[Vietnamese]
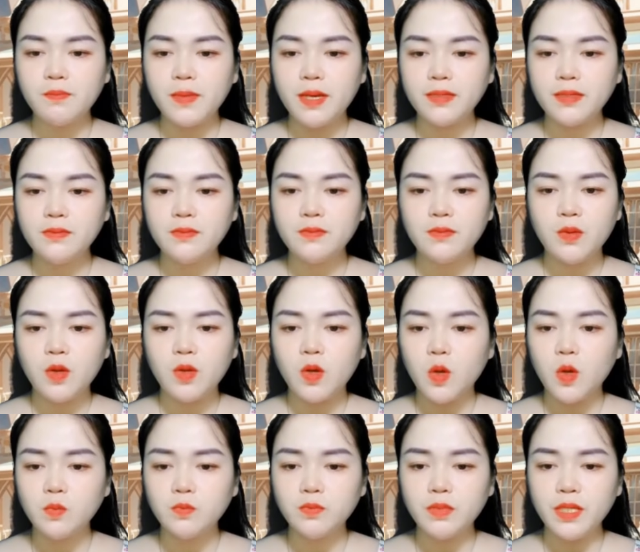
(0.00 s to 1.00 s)
Đau bụng.
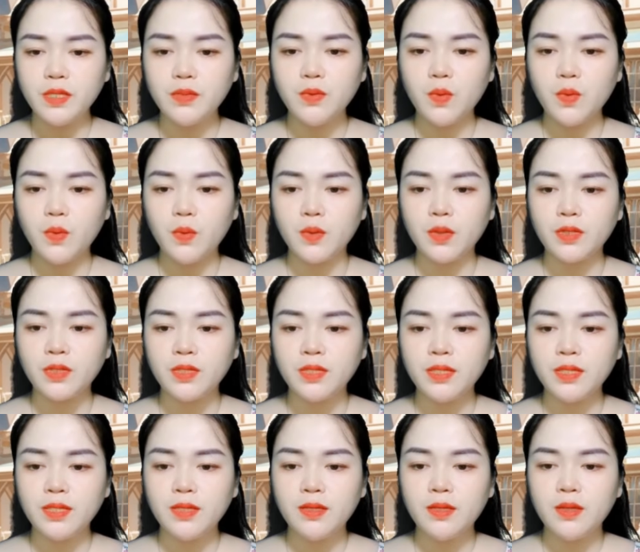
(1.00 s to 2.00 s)
Khương Thư Ly
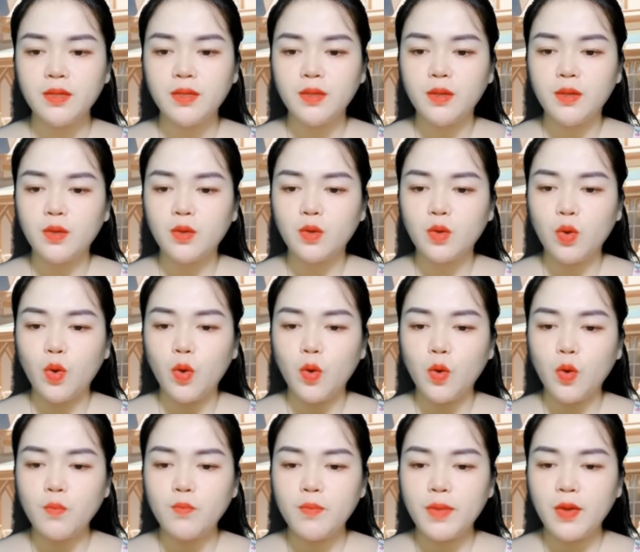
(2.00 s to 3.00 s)
chợt bừng tỉnh,
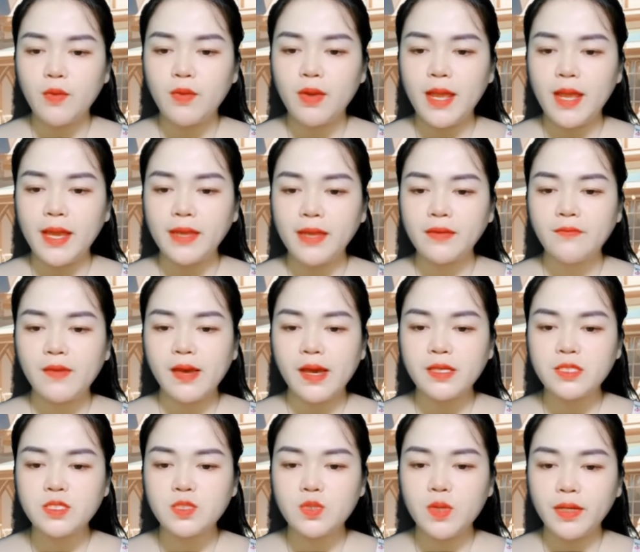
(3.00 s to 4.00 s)
triệu chứng này
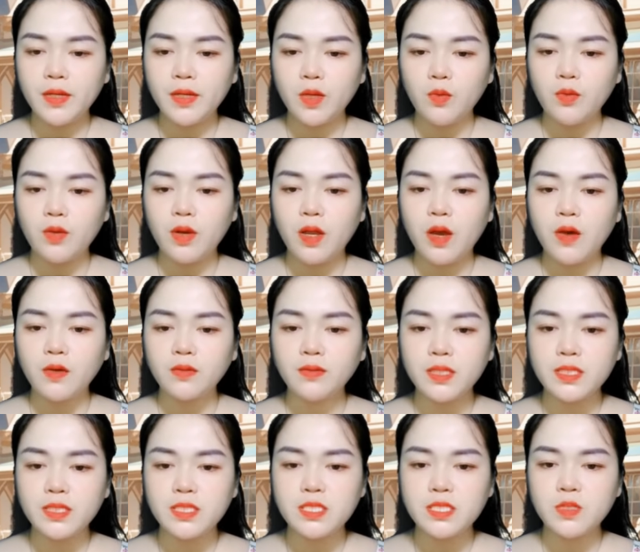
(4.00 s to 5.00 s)
giống như đến kỳ mà mẹ
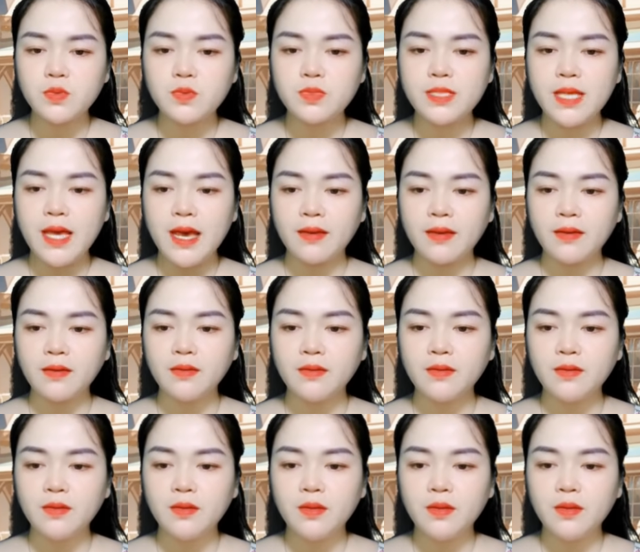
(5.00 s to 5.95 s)
Khương đã nói qua.